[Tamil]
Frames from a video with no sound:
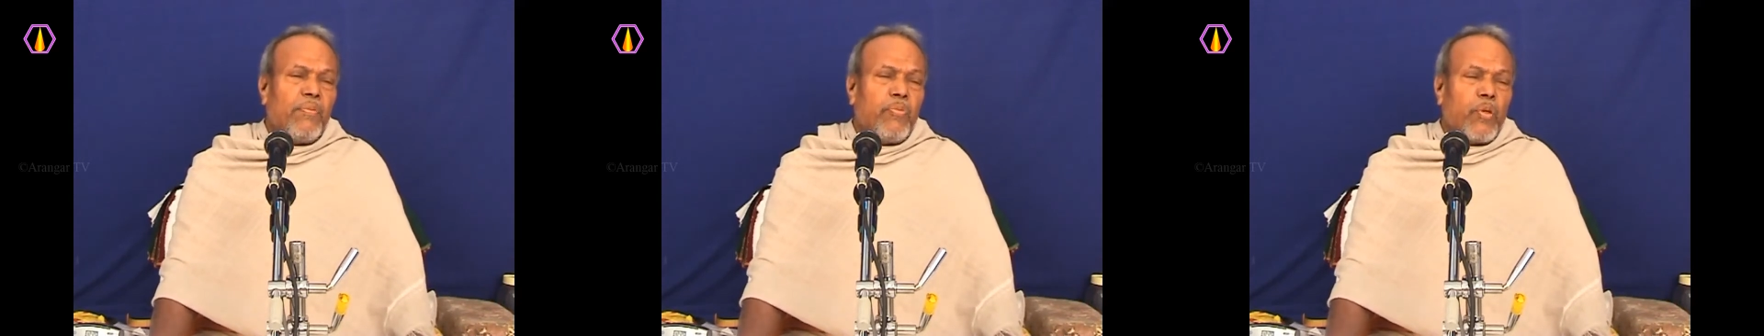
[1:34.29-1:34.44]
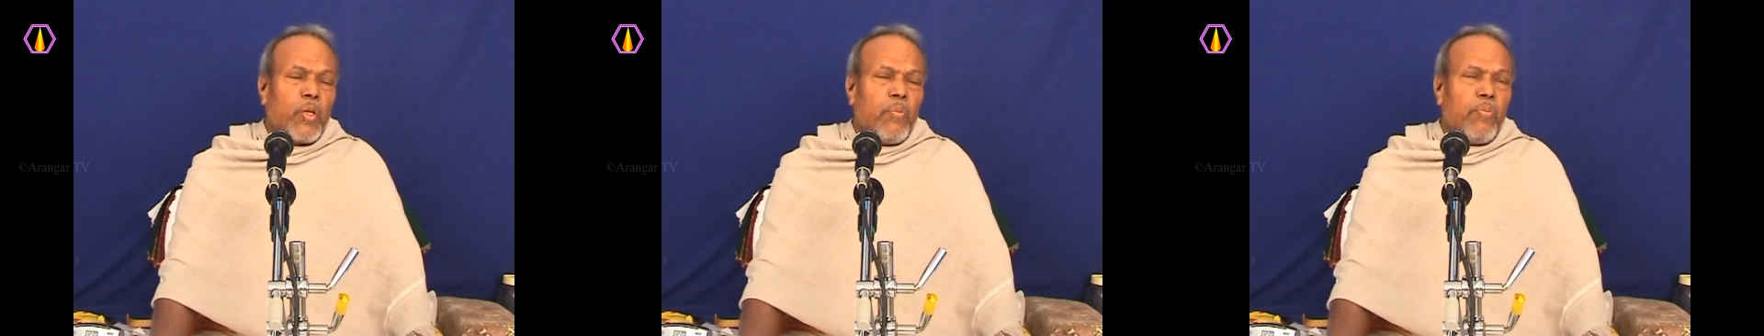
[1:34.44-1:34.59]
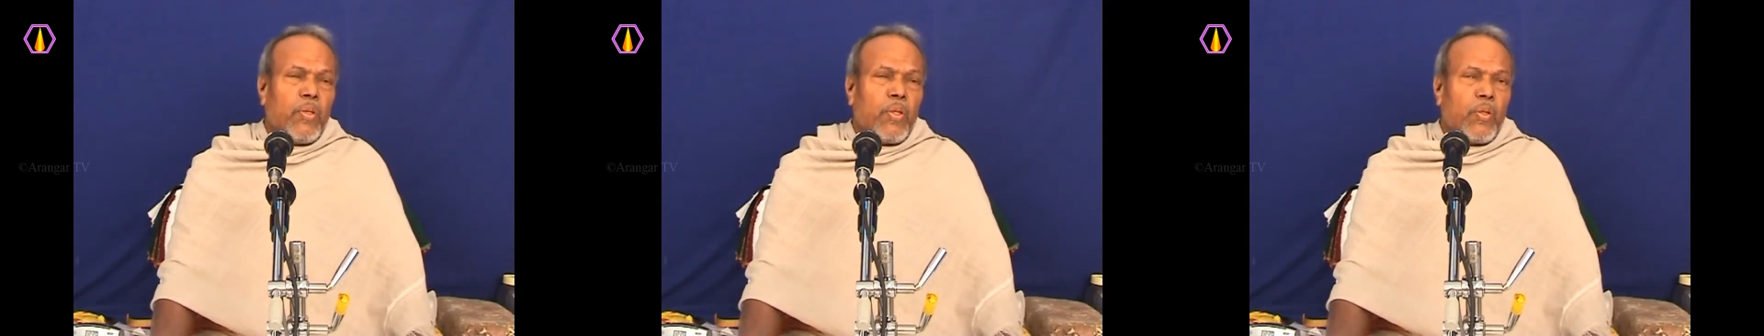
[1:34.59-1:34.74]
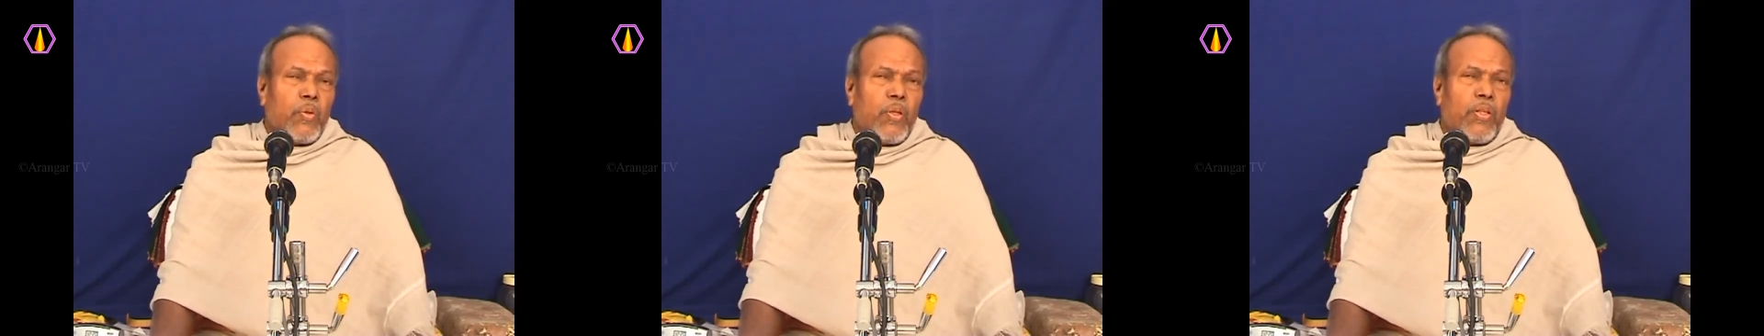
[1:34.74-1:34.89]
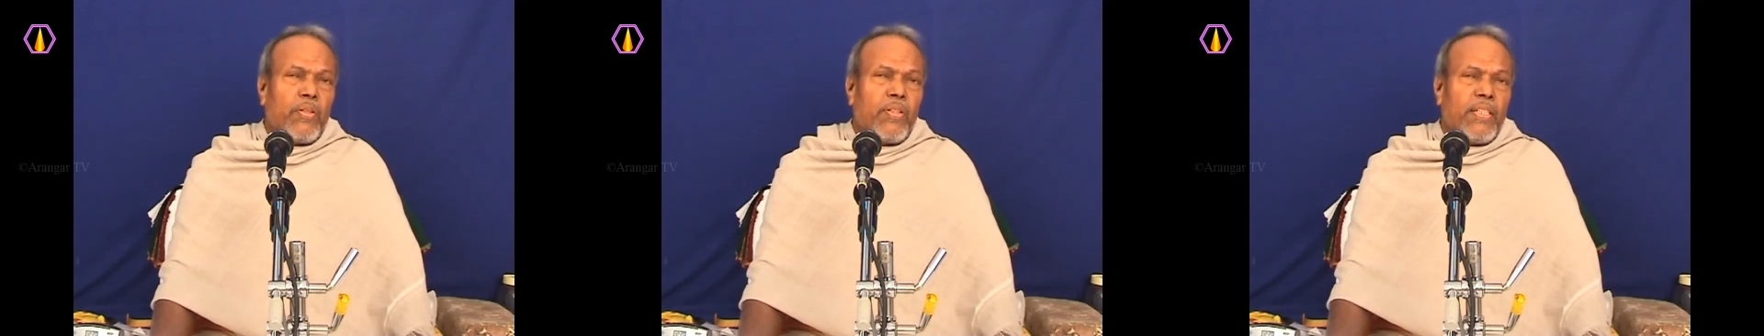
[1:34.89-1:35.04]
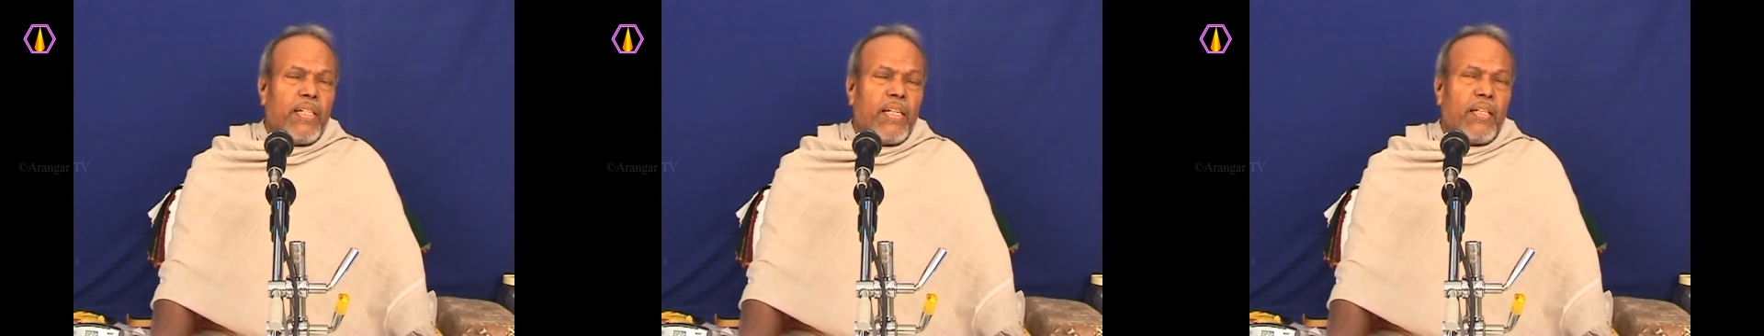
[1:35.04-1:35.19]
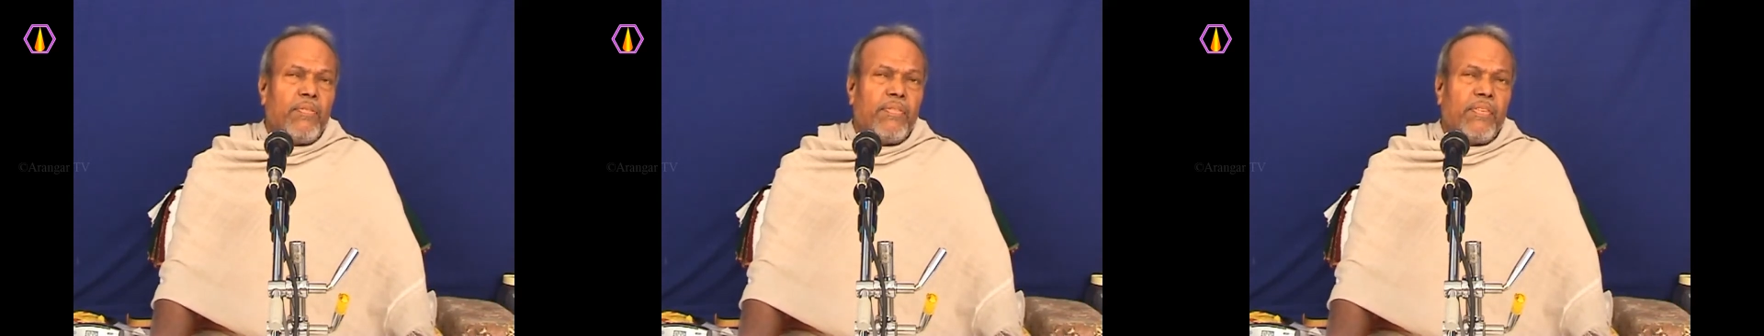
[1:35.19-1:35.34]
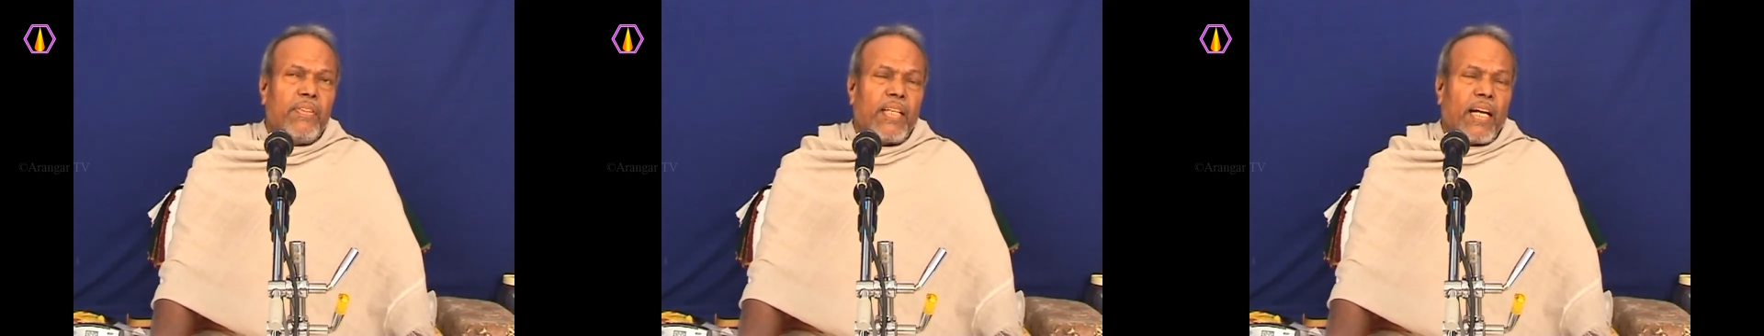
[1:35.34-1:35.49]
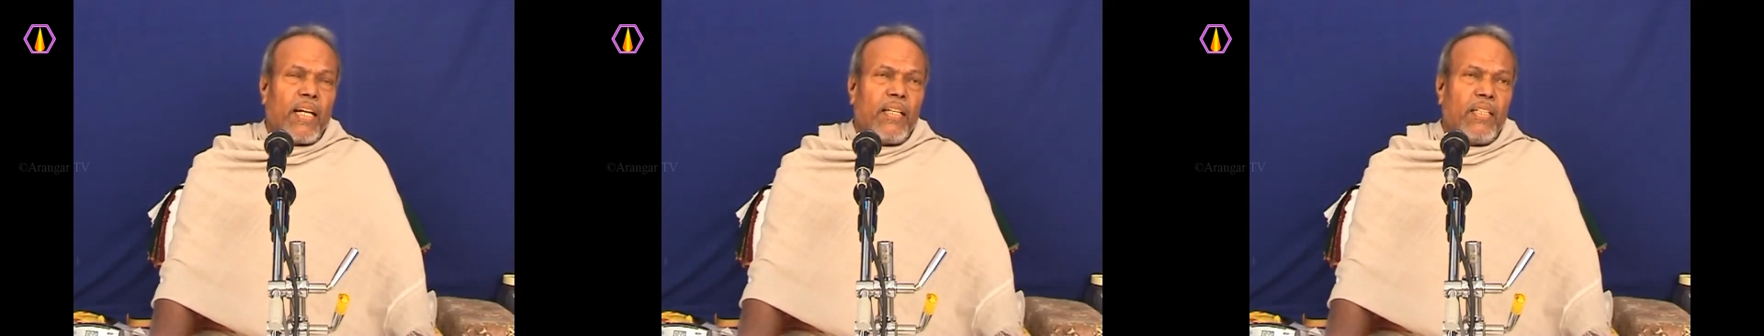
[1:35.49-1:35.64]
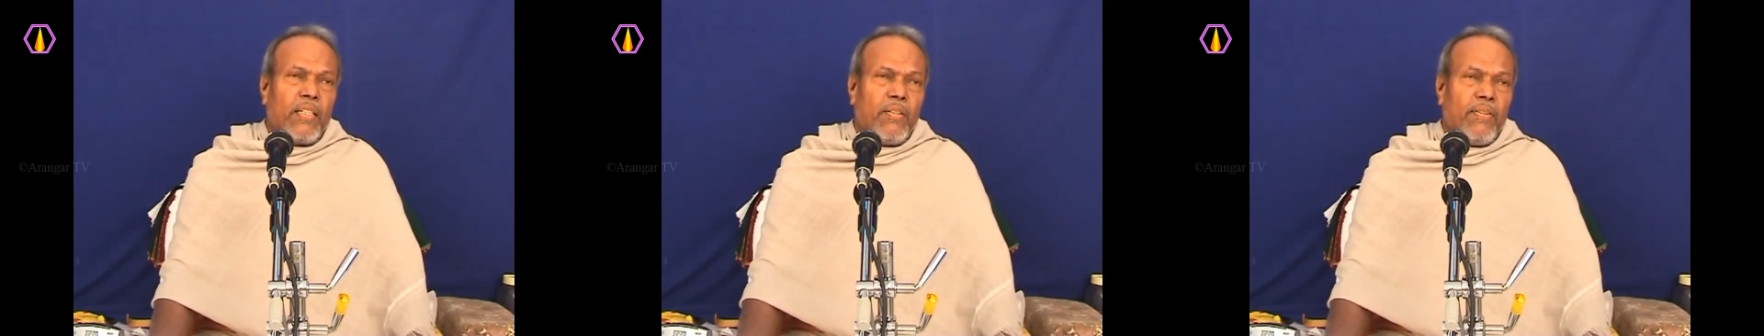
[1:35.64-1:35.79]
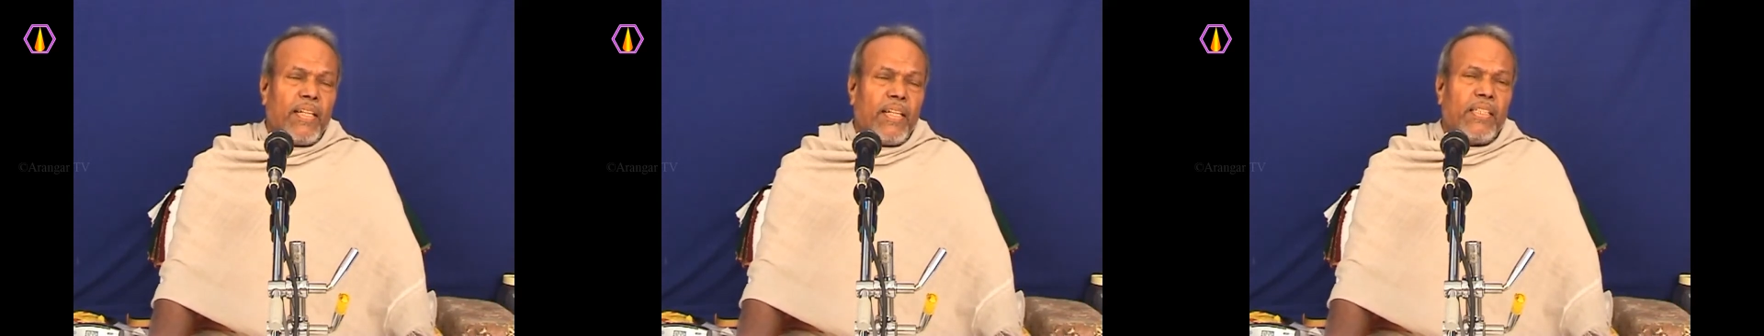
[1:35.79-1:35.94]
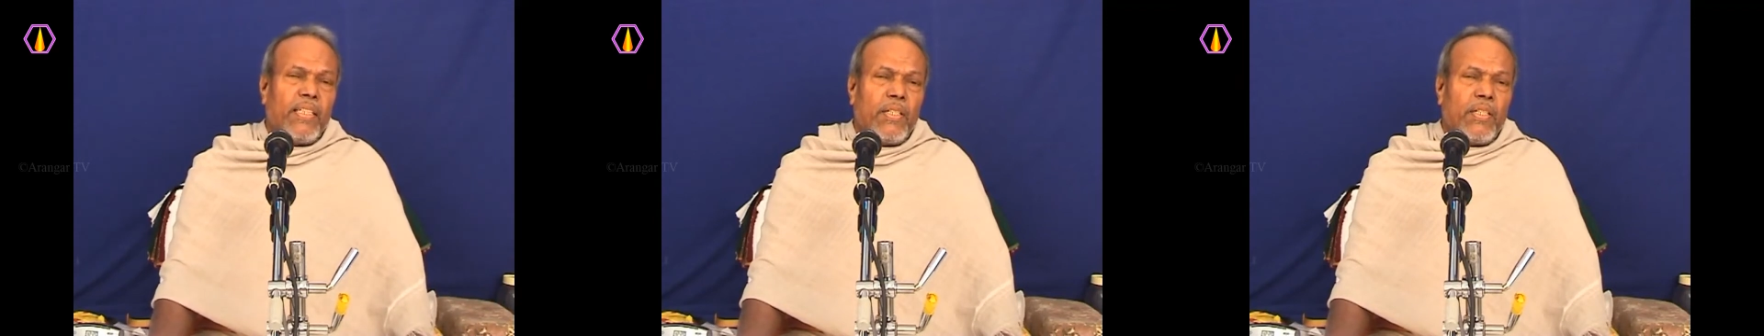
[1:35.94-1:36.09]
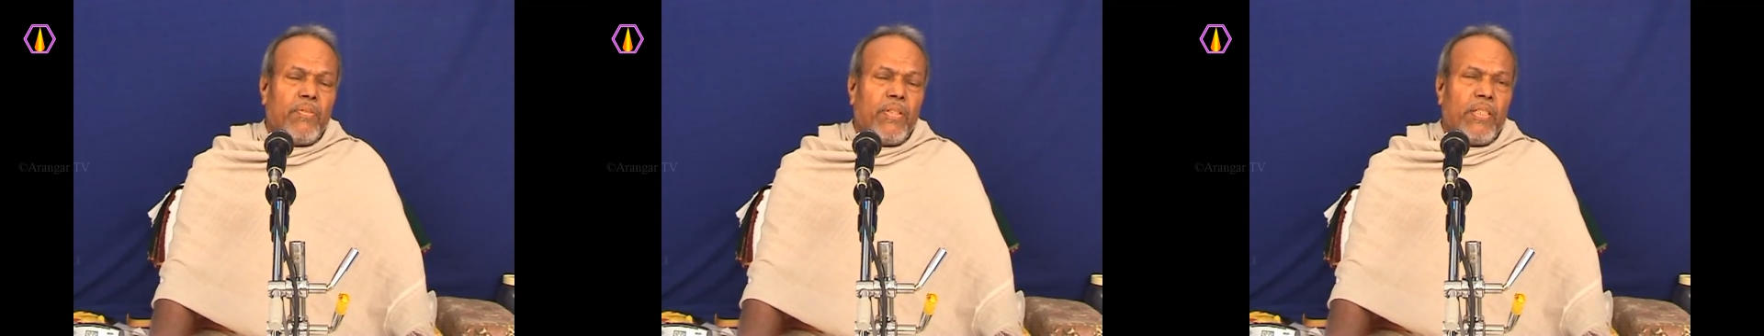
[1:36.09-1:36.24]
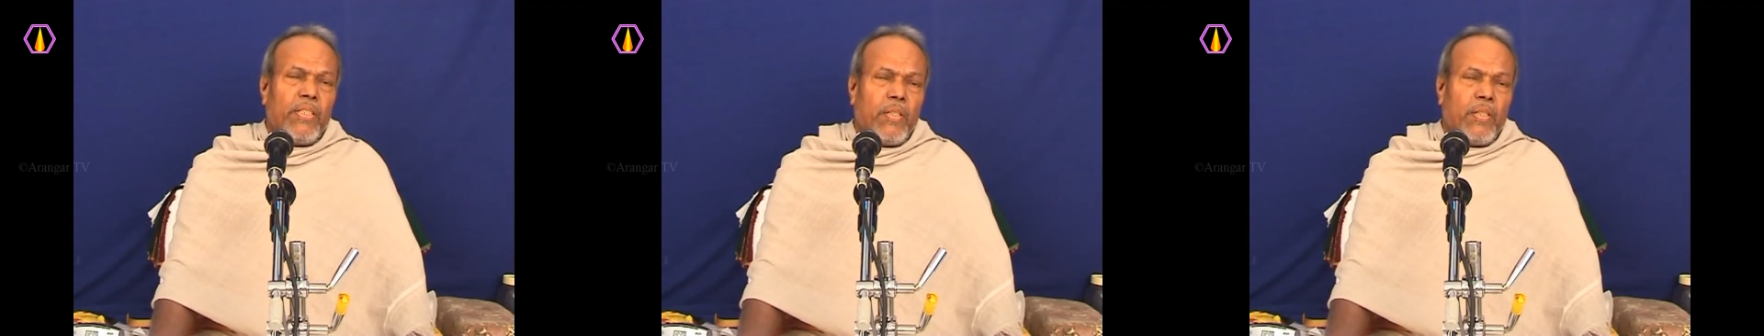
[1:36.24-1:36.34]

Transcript: பொருள்பட்டு உள்ளவர்களிடம் சார்ந்து வேலை செய்கிற